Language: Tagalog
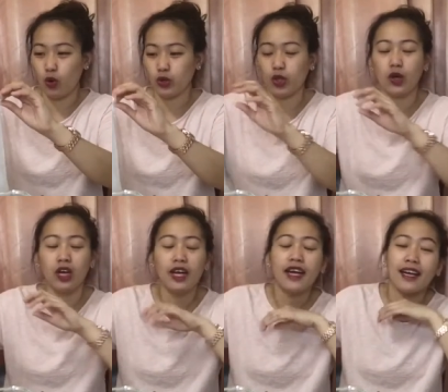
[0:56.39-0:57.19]
So,
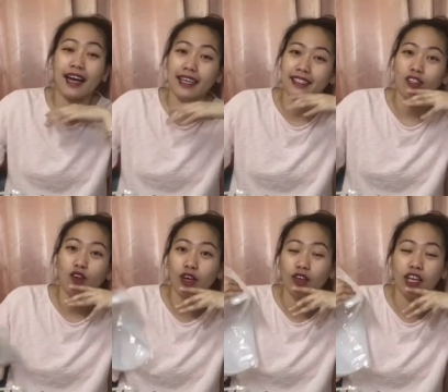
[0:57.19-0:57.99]
Guys, itong
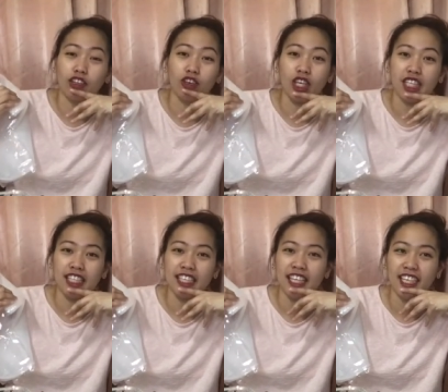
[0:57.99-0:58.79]
ano na to,
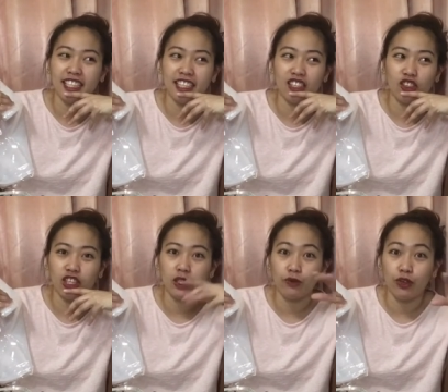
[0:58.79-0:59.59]
kitchen gadget na to is
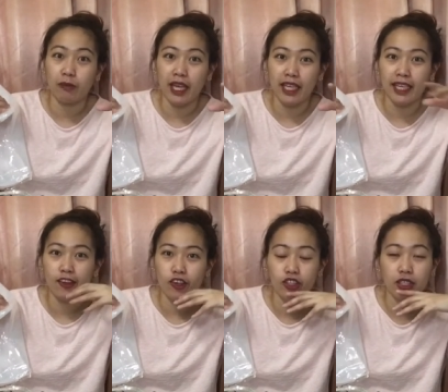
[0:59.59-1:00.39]
for baking
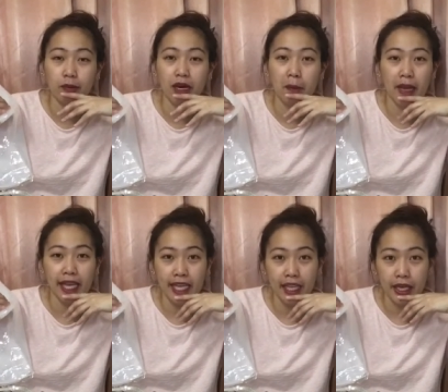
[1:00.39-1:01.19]
or sa mga
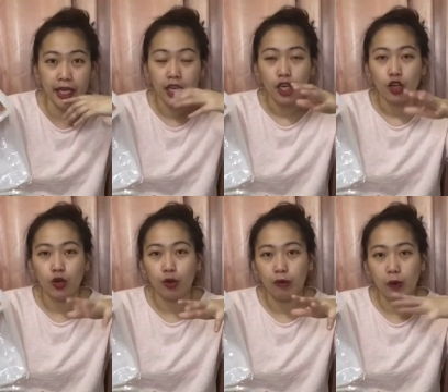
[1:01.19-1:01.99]
mahilig
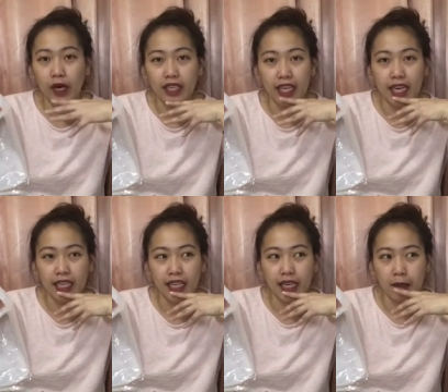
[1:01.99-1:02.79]
gumawa ng
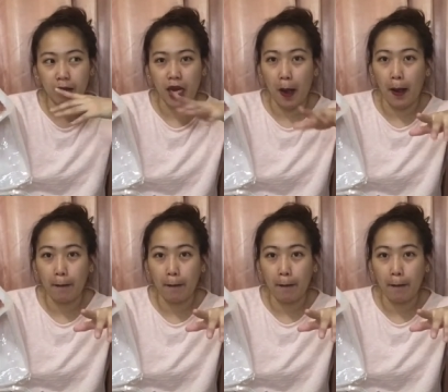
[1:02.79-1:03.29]
kanilang mga